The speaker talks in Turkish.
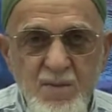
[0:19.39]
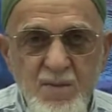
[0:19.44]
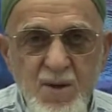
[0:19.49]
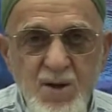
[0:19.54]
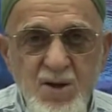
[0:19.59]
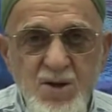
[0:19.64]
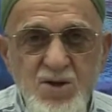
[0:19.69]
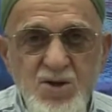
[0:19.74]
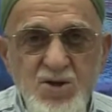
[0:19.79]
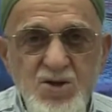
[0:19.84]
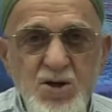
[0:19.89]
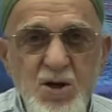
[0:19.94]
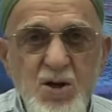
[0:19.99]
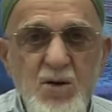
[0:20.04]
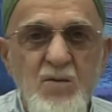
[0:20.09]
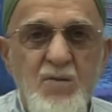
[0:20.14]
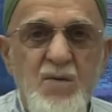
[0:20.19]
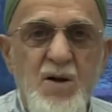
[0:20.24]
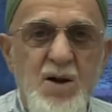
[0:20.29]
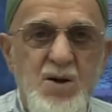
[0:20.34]
Biri
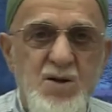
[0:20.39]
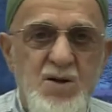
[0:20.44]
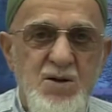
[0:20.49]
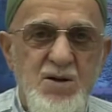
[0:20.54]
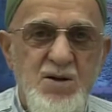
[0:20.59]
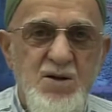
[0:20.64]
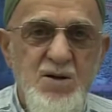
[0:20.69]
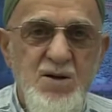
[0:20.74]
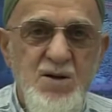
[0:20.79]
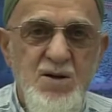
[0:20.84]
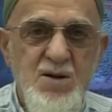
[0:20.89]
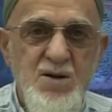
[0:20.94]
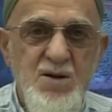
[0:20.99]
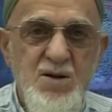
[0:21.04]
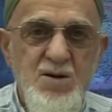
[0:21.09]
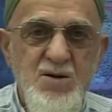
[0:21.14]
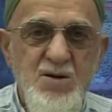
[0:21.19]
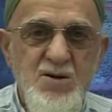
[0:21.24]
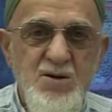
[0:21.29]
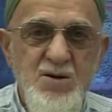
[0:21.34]
şevvaldir.
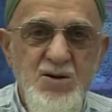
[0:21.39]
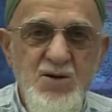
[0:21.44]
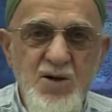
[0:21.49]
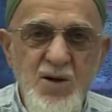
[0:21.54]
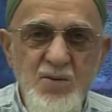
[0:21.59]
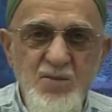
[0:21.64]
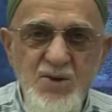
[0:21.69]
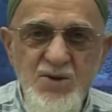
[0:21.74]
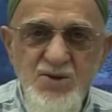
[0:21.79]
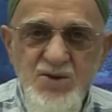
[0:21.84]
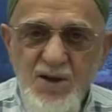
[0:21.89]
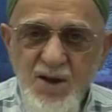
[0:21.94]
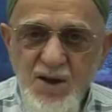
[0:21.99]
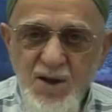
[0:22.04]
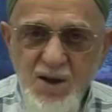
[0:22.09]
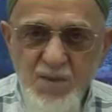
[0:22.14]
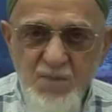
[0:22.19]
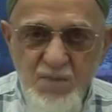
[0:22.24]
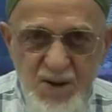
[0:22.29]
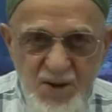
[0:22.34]
Ramazan
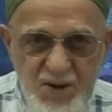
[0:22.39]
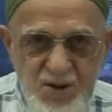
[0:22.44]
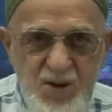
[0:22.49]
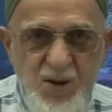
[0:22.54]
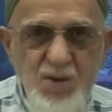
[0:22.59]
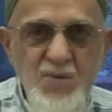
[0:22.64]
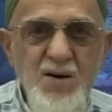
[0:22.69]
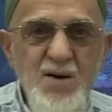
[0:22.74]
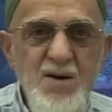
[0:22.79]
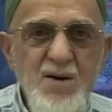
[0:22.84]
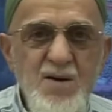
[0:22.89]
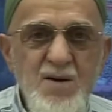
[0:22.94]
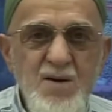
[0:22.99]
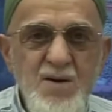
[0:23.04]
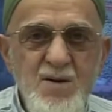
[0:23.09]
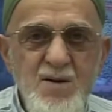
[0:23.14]
ayı bitti mi